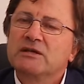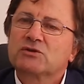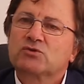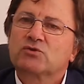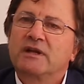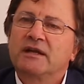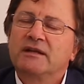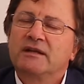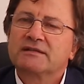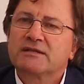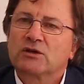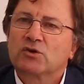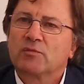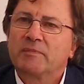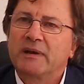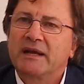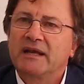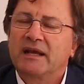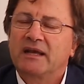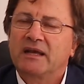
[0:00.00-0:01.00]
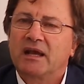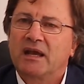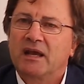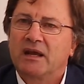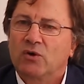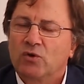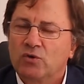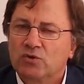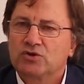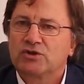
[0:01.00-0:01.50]
studenti sanno bene
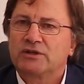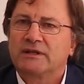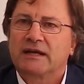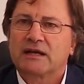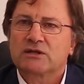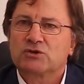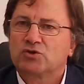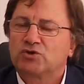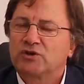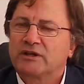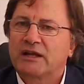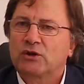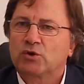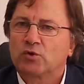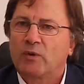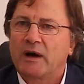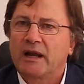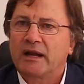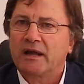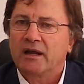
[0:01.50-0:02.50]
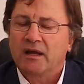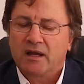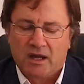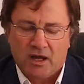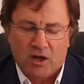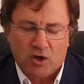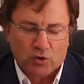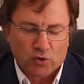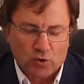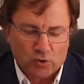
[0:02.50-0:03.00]
che oggi nella società
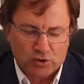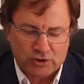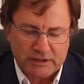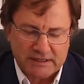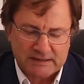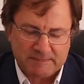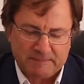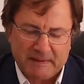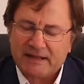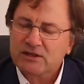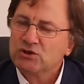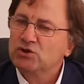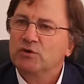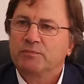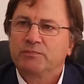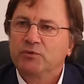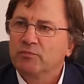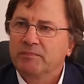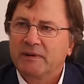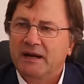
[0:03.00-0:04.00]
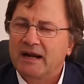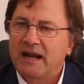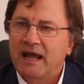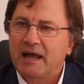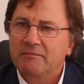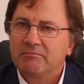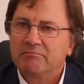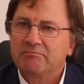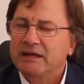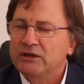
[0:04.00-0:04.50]
attuale non c'è spazio più per
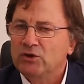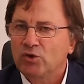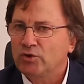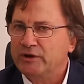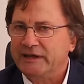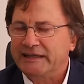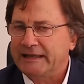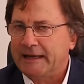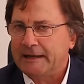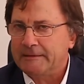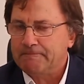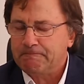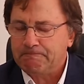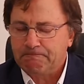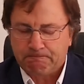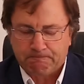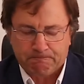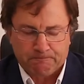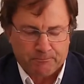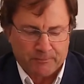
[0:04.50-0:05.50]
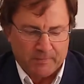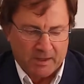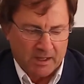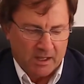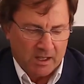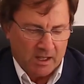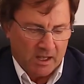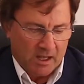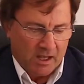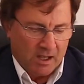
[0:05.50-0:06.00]
la mediocrità,
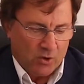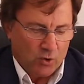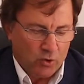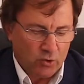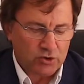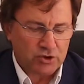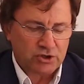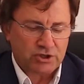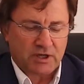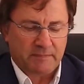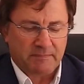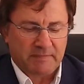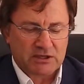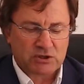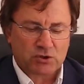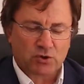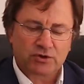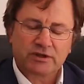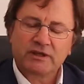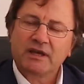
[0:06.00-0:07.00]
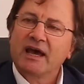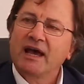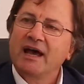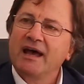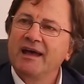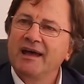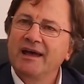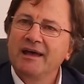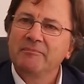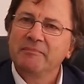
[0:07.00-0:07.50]
Oggi
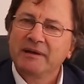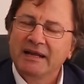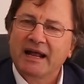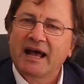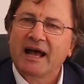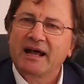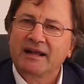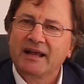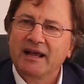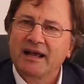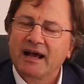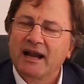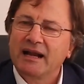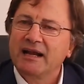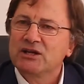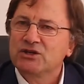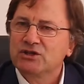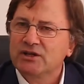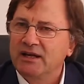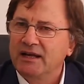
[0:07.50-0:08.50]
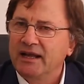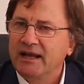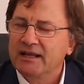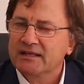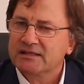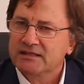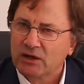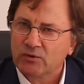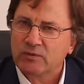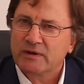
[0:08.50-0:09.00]
bisogna mirare
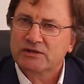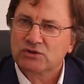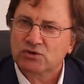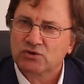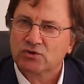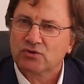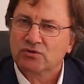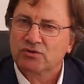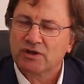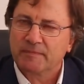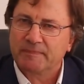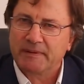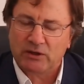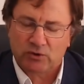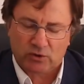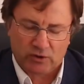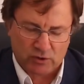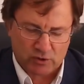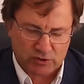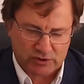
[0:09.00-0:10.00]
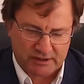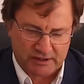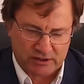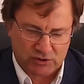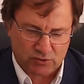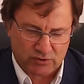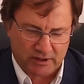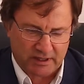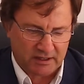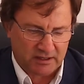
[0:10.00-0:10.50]
all'eccellenza e questo ripeto ai nostri
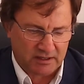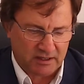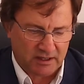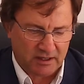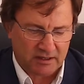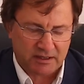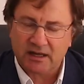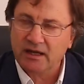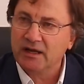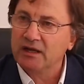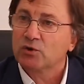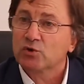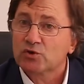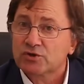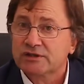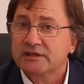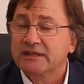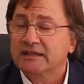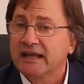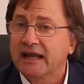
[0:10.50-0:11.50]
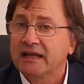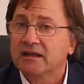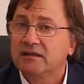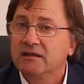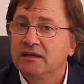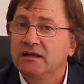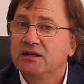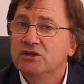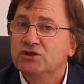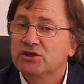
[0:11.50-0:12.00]
studenti dei nostri
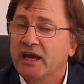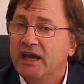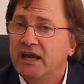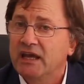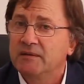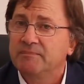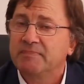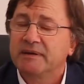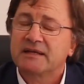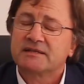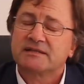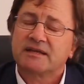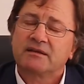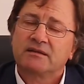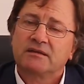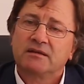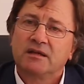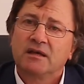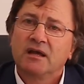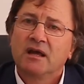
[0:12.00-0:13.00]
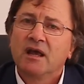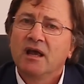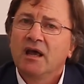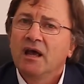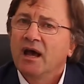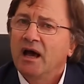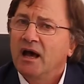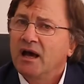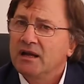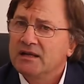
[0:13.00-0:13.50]
tanti licei presenti
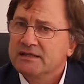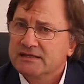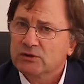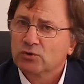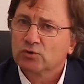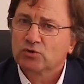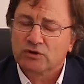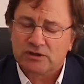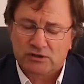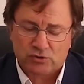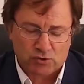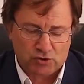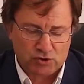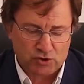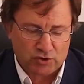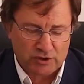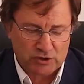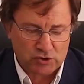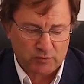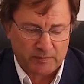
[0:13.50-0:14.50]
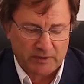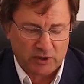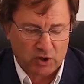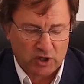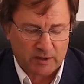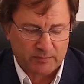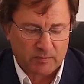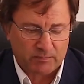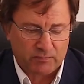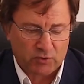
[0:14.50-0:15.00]
all'Istituto di Istruzione
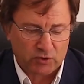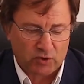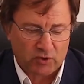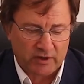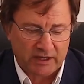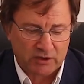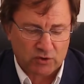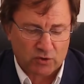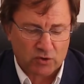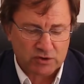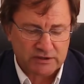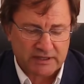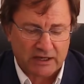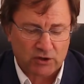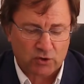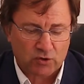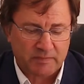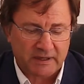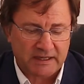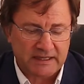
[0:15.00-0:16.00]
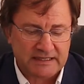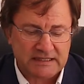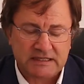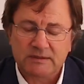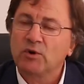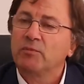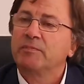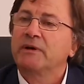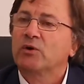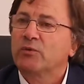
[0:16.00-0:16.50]
Superiore Pomponione lo sanno
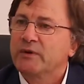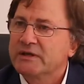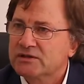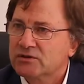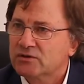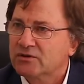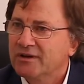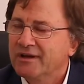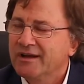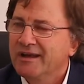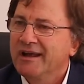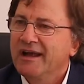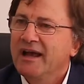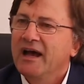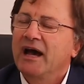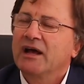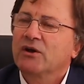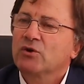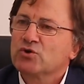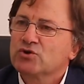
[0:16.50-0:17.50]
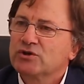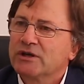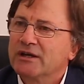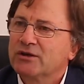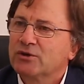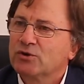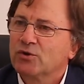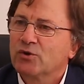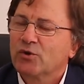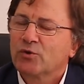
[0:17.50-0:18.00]
benissimo, per questo hanno
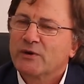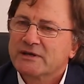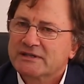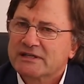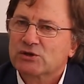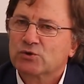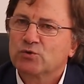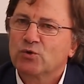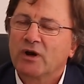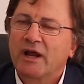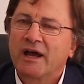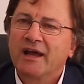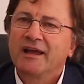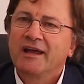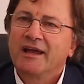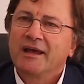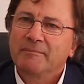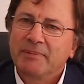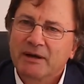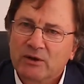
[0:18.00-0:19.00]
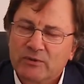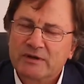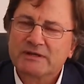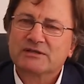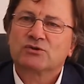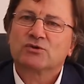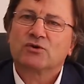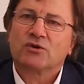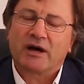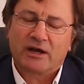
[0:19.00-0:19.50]
scelto questa scuola, per
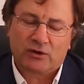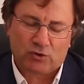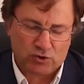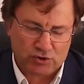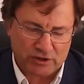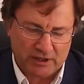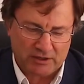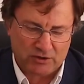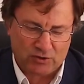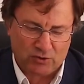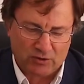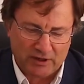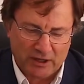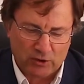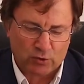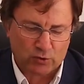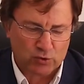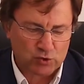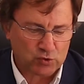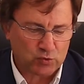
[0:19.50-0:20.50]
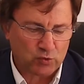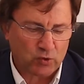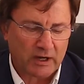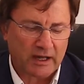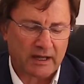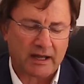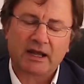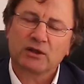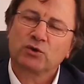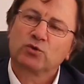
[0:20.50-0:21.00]
questo hanno scelto la loro
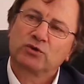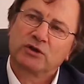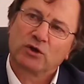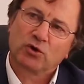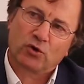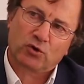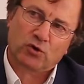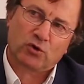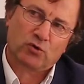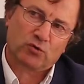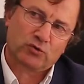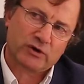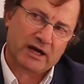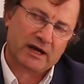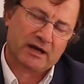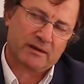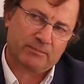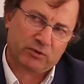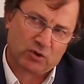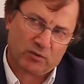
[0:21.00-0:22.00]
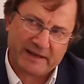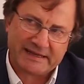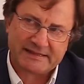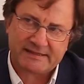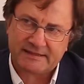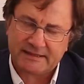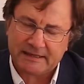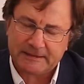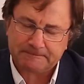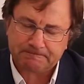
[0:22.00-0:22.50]
scuola. A tutti loro una
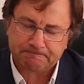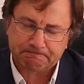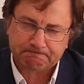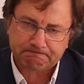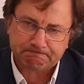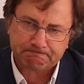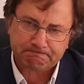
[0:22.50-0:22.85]
promessa.